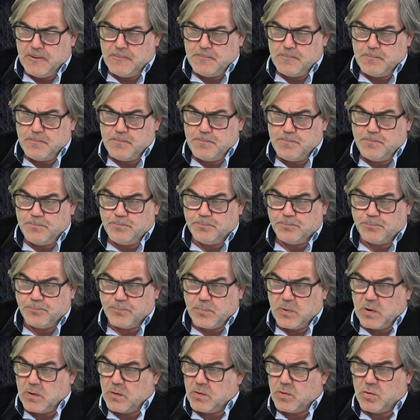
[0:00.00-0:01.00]
um,
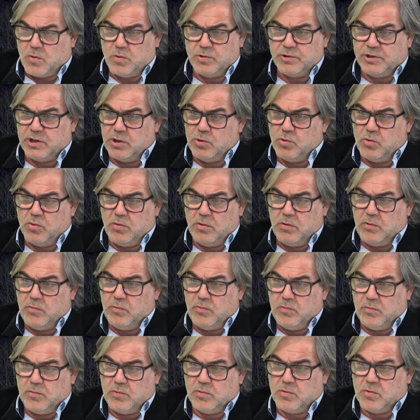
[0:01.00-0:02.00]

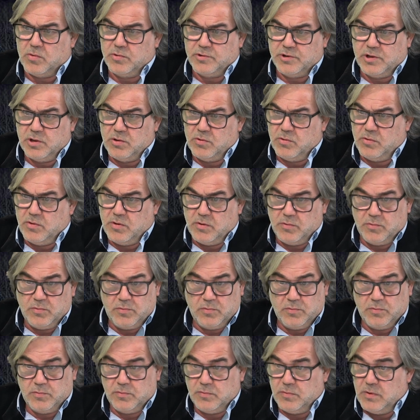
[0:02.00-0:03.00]
continuam,
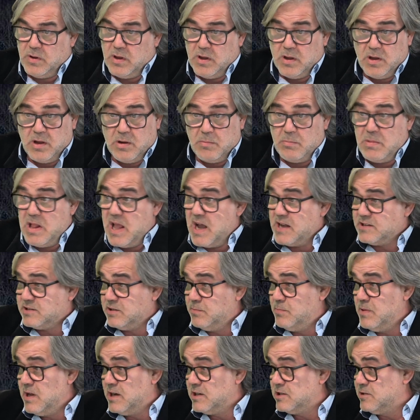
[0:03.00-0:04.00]
continuam milhares
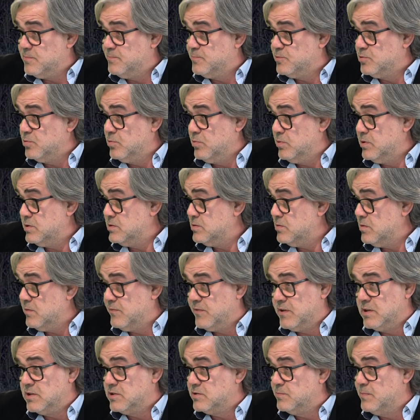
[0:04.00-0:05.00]
e milhares de pessoas ao
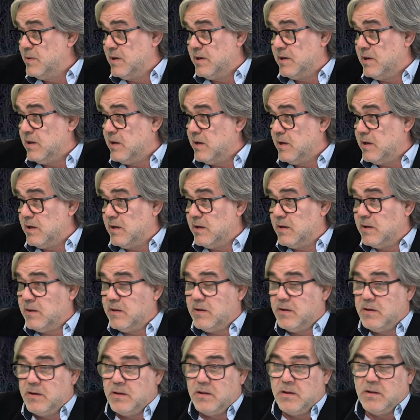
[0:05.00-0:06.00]
fim de semana, é,
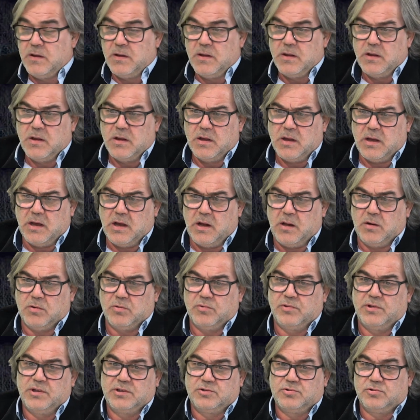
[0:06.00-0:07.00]
é
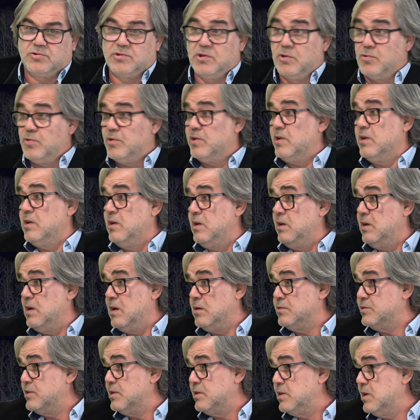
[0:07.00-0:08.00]
algo de assustador e a
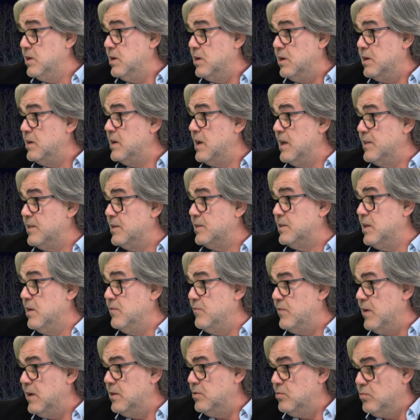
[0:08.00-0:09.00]
autarquia nada tem
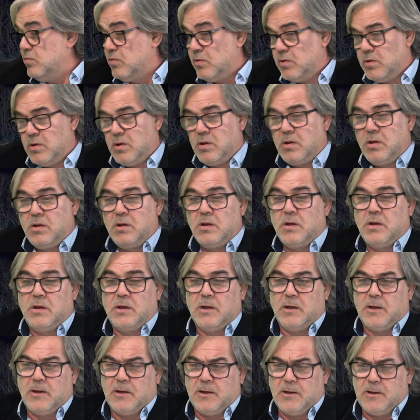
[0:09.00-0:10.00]
feito.
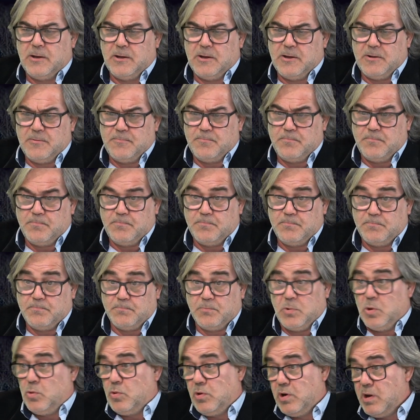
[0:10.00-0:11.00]
Uh,
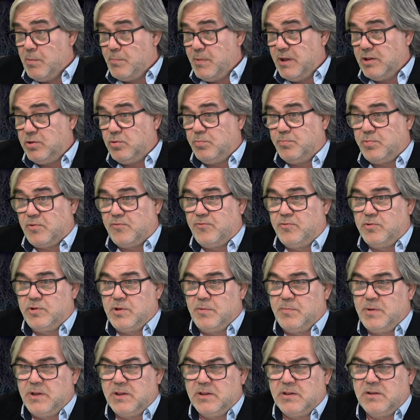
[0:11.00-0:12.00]
eu lamento
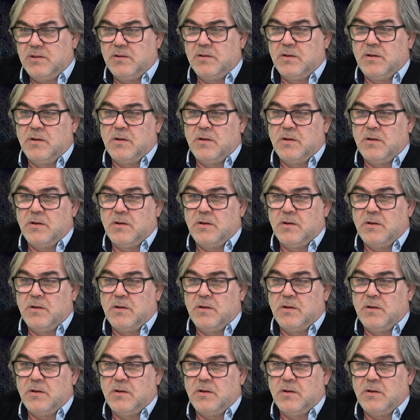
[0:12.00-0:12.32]
profundamente,